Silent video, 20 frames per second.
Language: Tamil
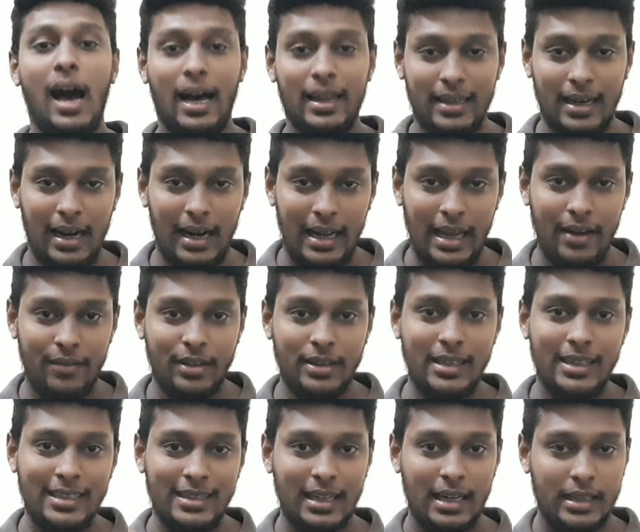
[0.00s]
அதனாலே
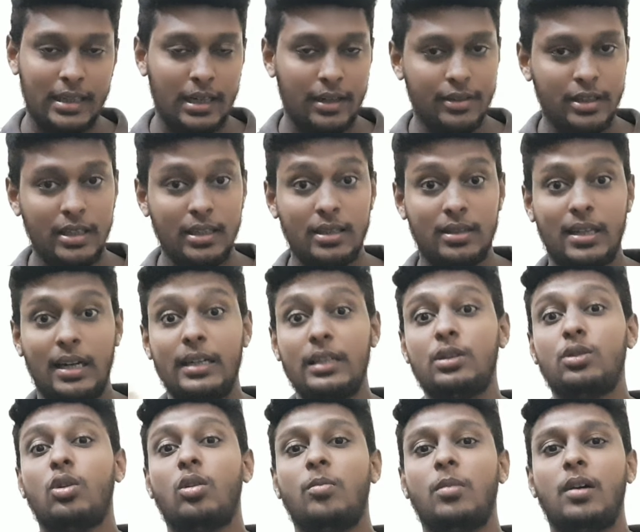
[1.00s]
வந்து இந்த இடத்துல வந்து இது
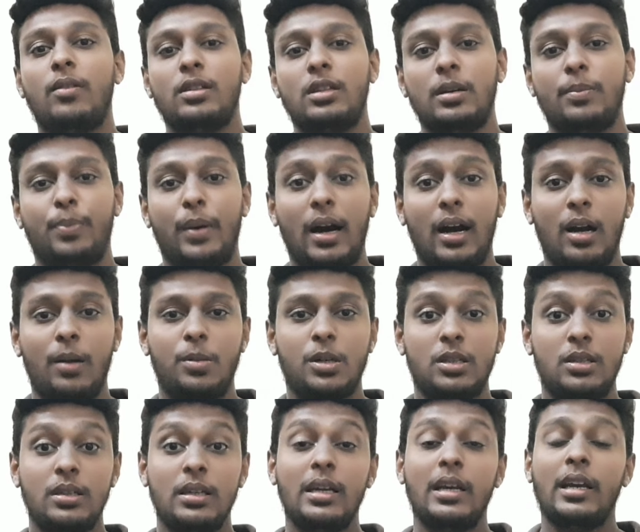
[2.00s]
தனித்துவமாக வந்து
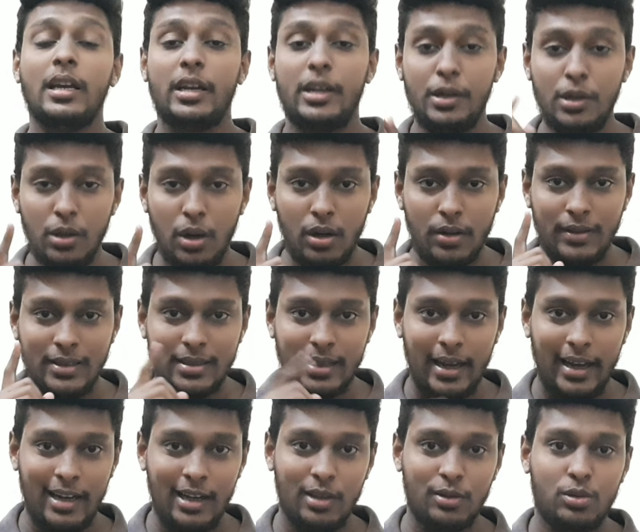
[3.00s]
பார்க்கப்படுது இன்னொரு
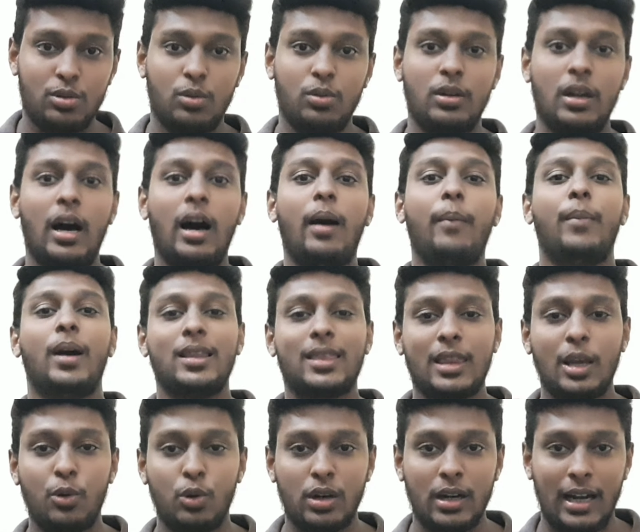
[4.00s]
விஷயம் என்னன்னு சொன்னால்
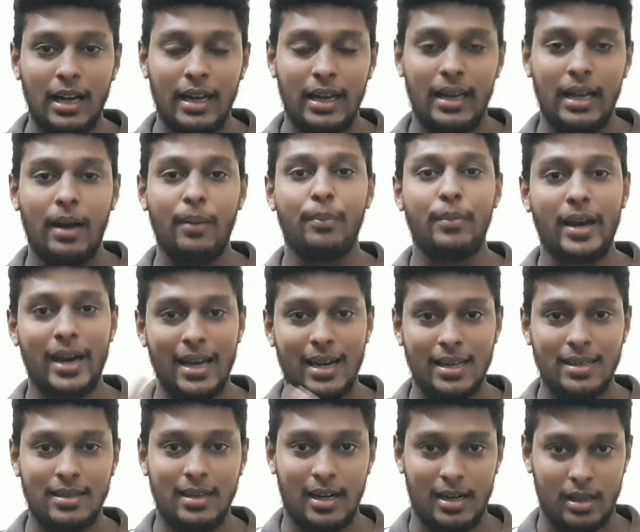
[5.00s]
மற்ற ஊர்கள் எல்லாம்
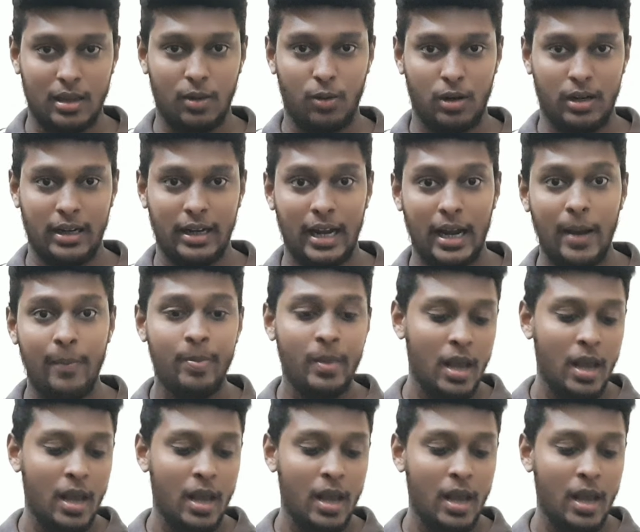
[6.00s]
மேரேஜ் நடந்த உடனே